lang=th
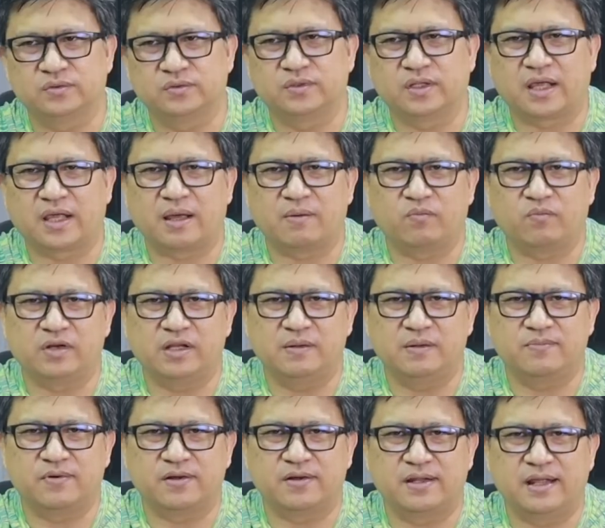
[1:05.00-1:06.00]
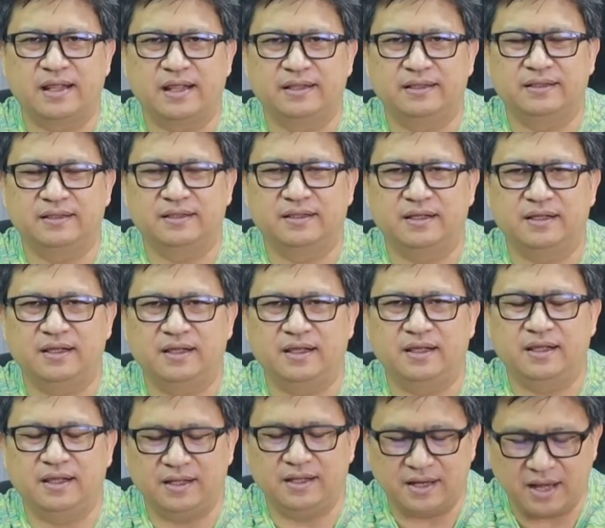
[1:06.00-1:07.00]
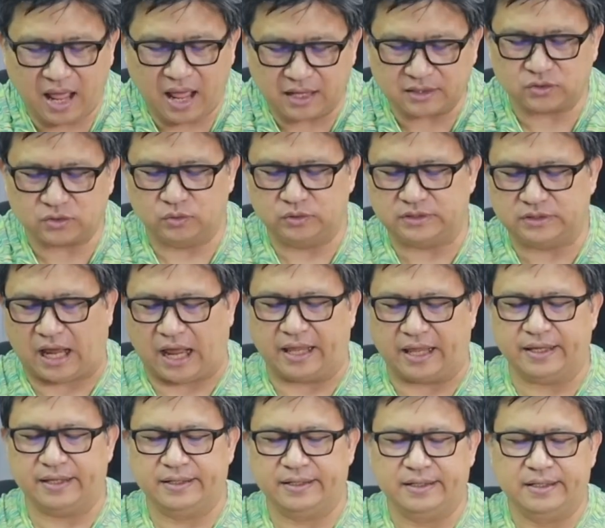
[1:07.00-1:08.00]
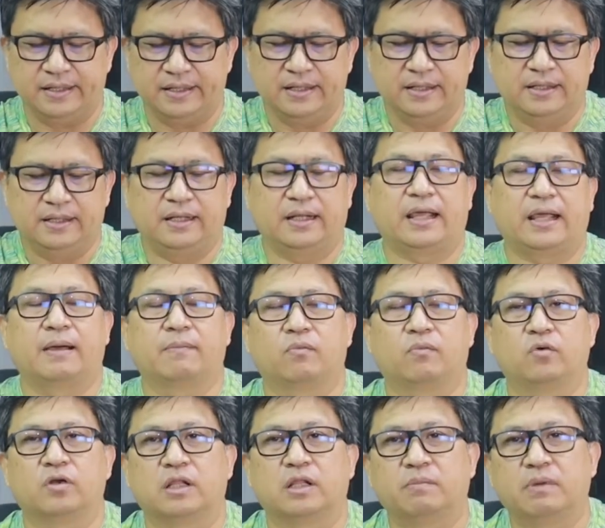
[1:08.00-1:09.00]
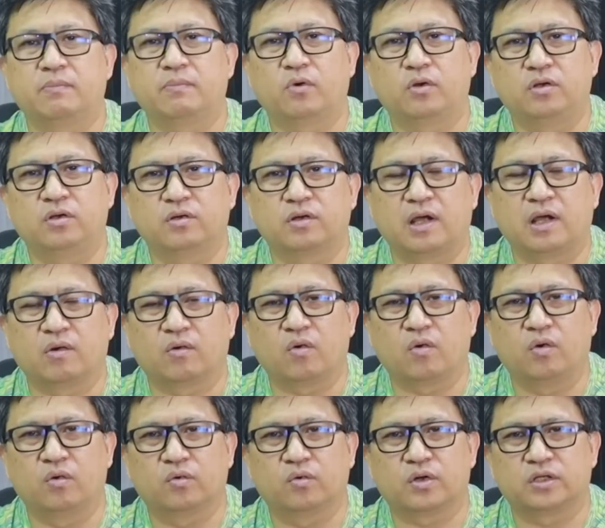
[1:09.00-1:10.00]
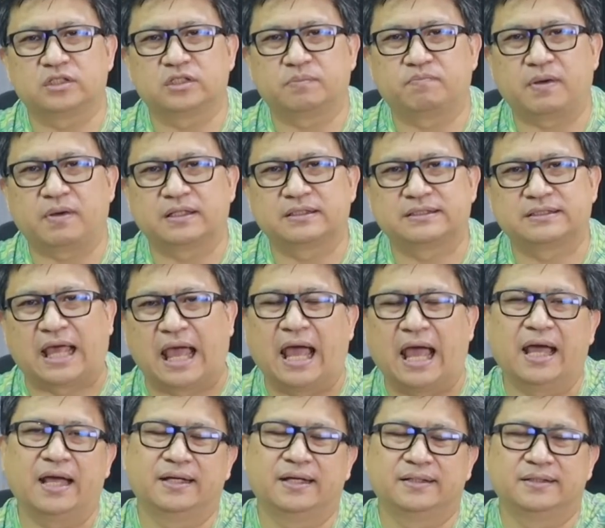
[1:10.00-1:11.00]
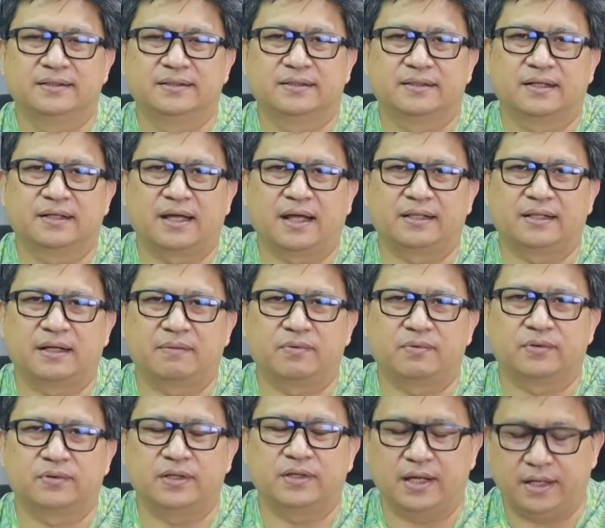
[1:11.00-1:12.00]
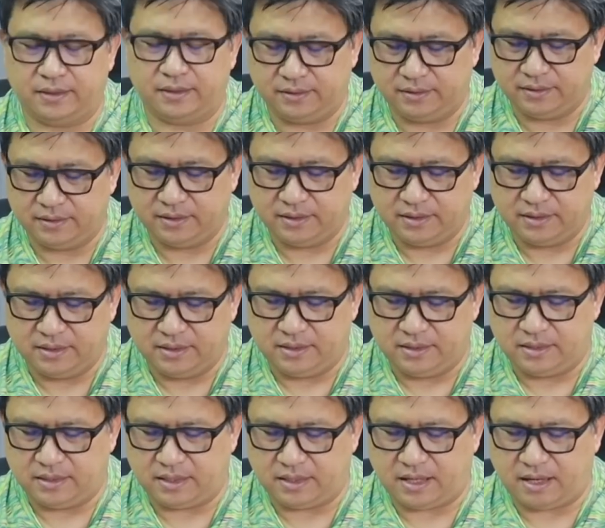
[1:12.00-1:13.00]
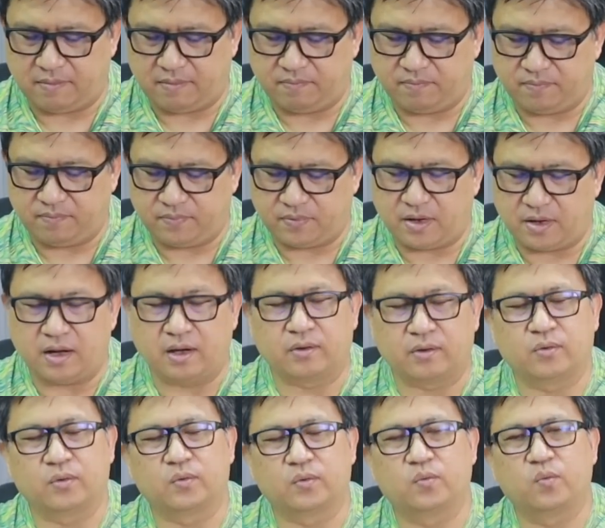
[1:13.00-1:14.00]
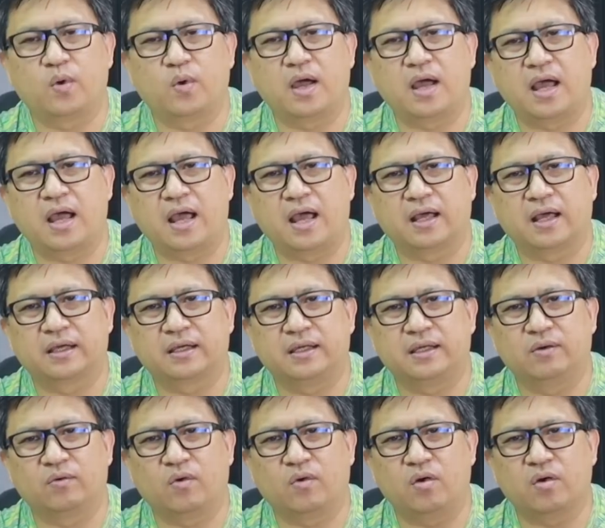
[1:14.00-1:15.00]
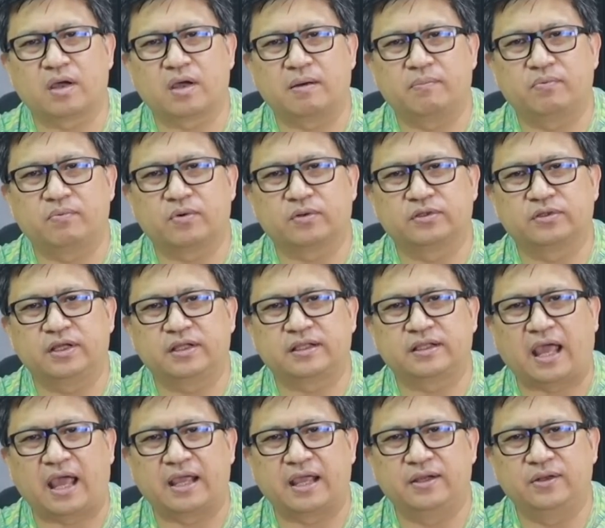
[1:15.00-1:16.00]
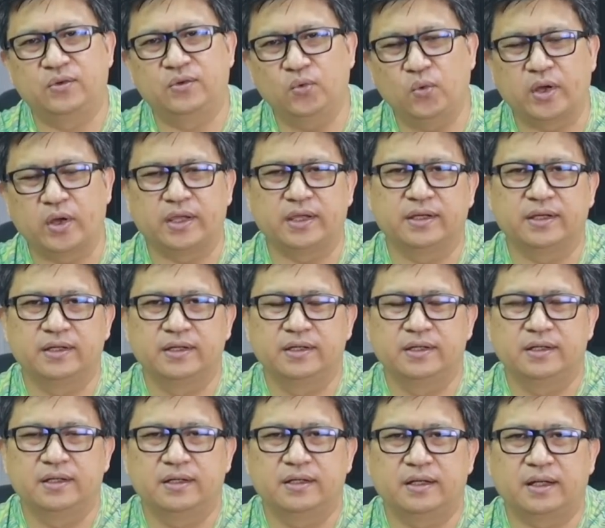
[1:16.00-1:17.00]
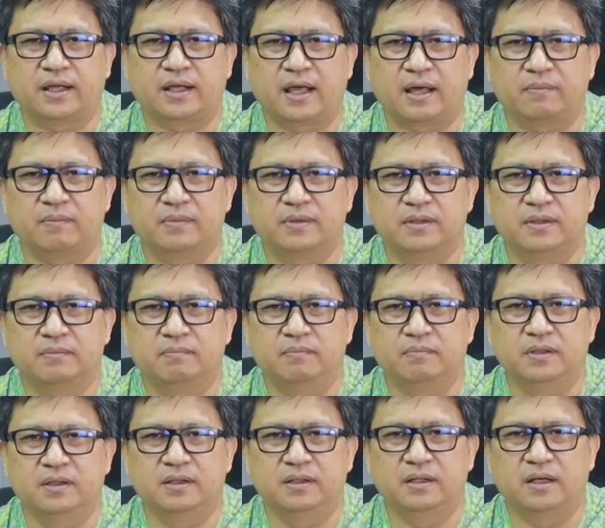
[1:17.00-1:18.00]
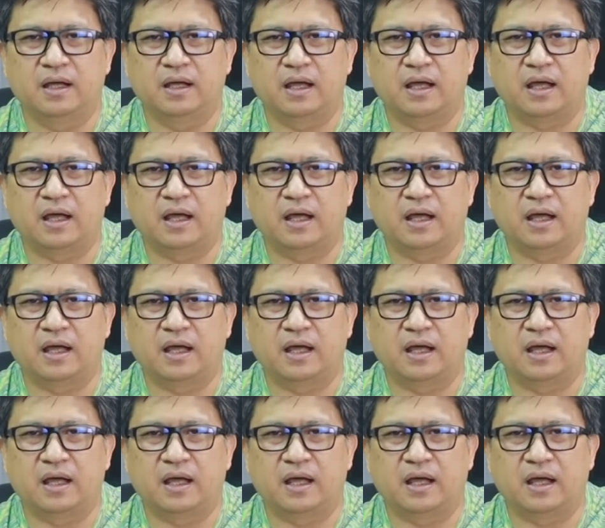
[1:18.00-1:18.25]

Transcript: วส์นะครับวันนี้ประเด็นที่น่าสนใจนะครับคงหนีไม่พ้นเรื่องราวของราชปักษาการต่างประเทศนะครับปรากฏว่าเกี่ยวข้องกับประเทศไทยด้วยนะครับเมื่อ